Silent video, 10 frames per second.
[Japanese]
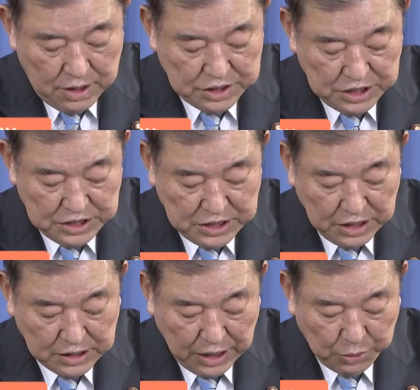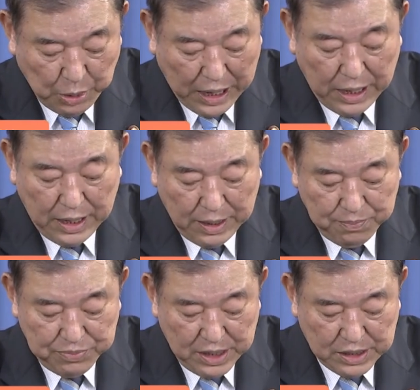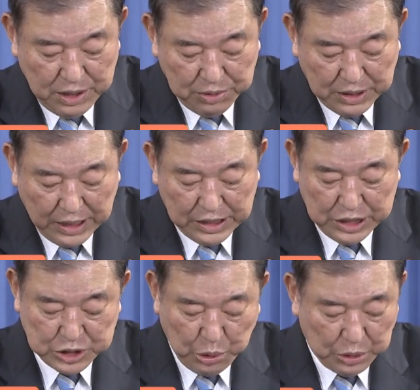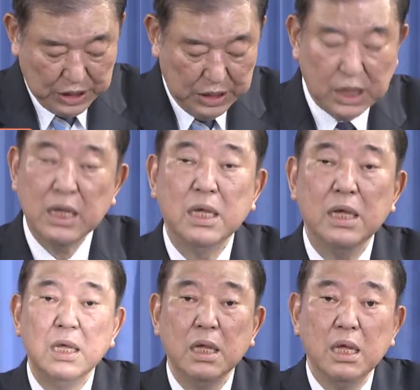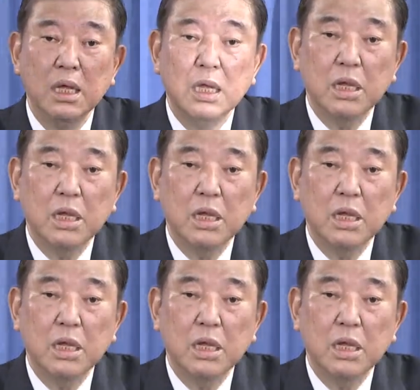外務大臣に起用するなど新しい内閣発足。